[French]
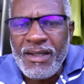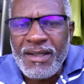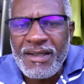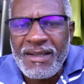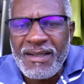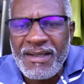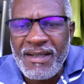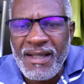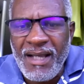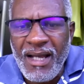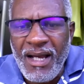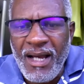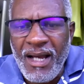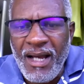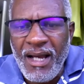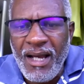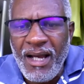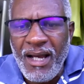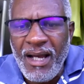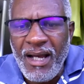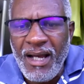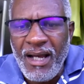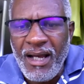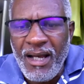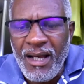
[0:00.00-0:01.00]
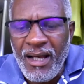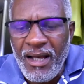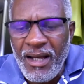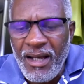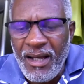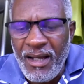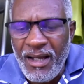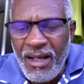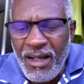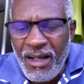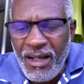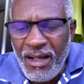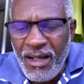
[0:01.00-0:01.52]

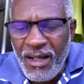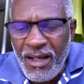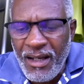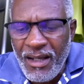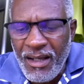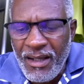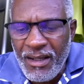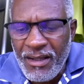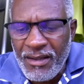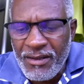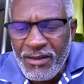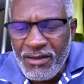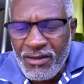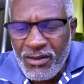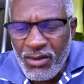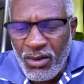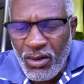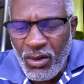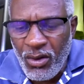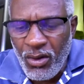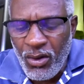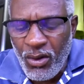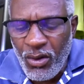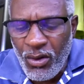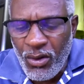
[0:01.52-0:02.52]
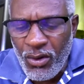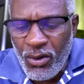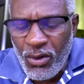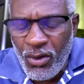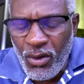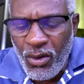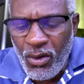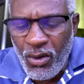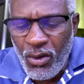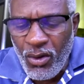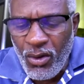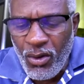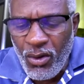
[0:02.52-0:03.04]
Saint son
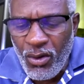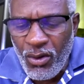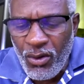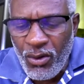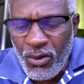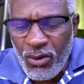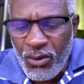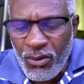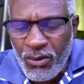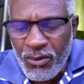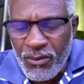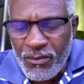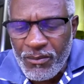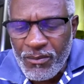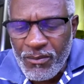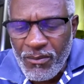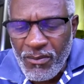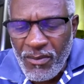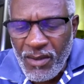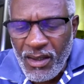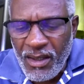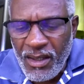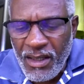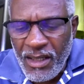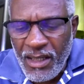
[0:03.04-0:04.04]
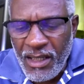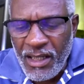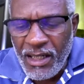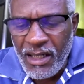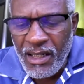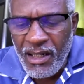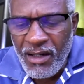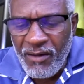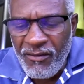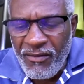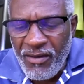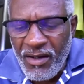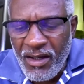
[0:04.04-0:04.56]
nom. Il
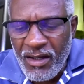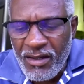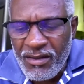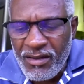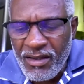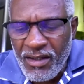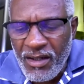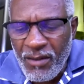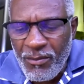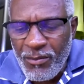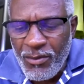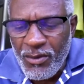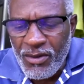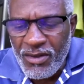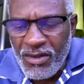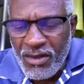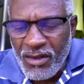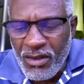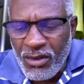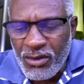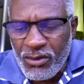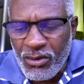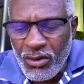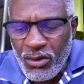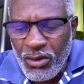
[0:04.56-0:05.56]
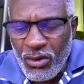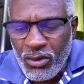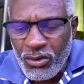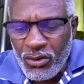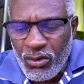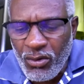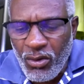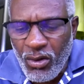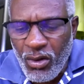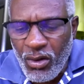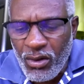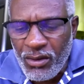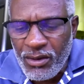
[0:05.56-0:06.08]
renverse les puissants de leur
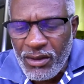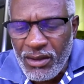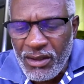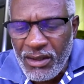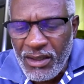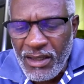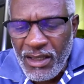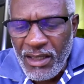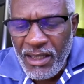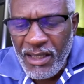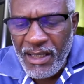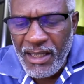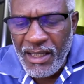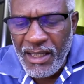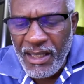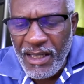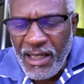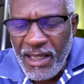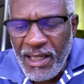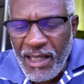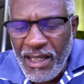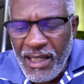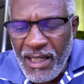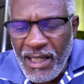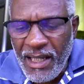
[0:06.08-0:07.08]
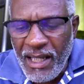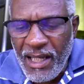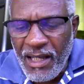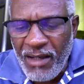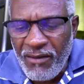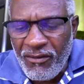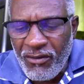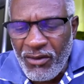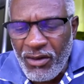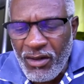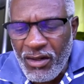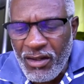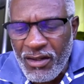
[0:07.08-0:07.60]
trône. Il
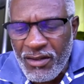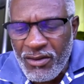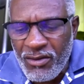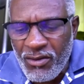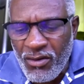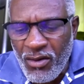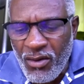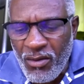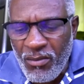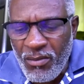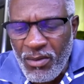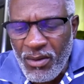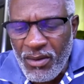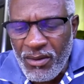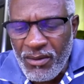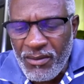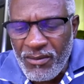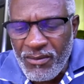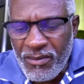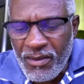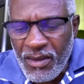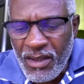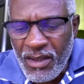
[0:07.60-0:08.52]
élève les humbles.